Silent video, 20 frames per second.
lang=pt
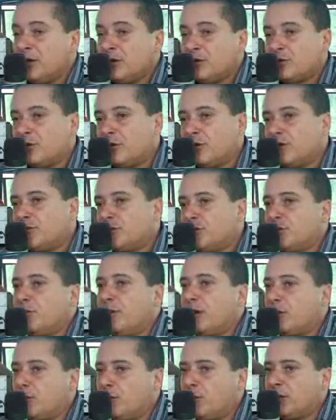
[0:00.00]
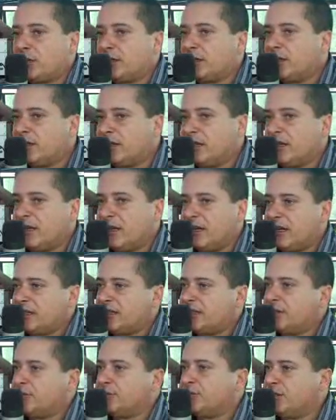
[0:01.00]
Só que tinha uma cota a
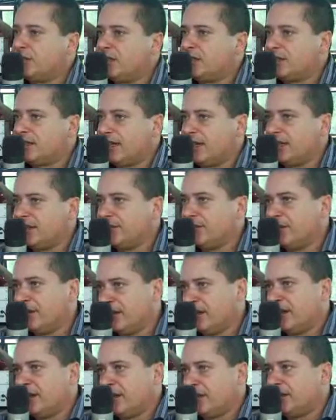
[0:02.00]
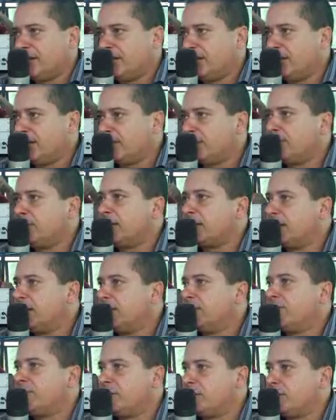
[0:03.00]
ser utilizada dentro
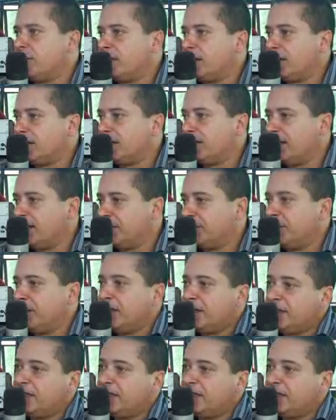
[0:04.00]
daquilo que foi contratado.